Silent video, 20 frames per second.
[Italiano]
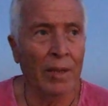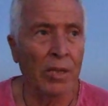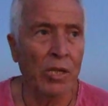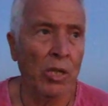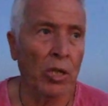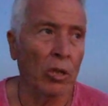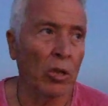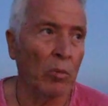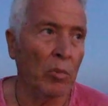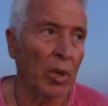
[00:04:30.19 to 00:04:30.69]

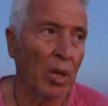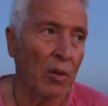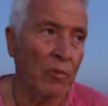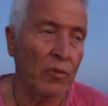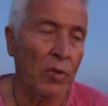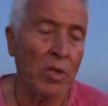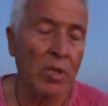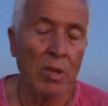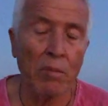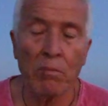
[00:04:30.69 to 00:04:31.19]
dicendomi che
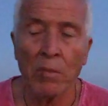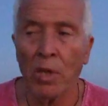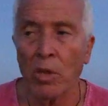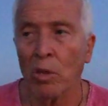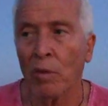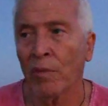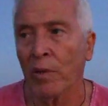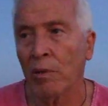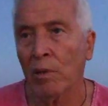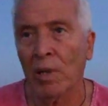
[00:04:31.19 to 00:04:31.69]
forse è
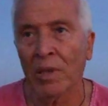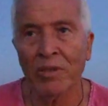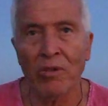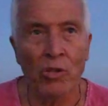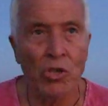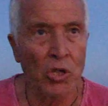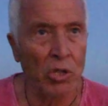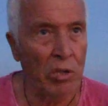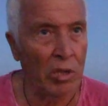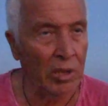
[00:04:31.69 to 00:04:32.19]
meglio fare un altro
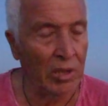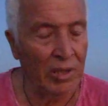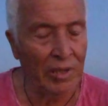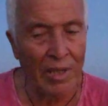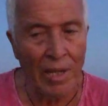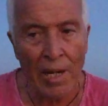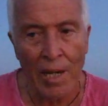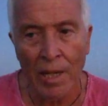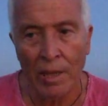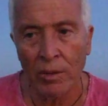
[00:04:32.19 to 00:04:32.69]
genere di
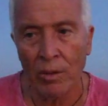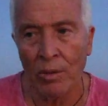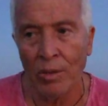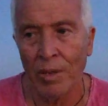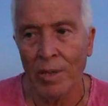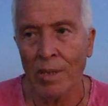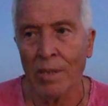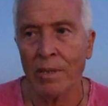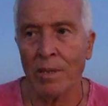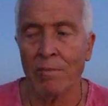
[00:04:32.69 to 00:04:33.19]
teatro
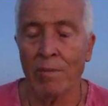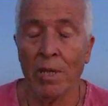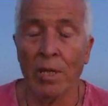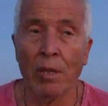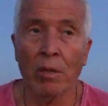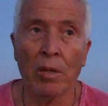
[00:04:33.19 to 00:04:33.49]
certo, e insomma certo.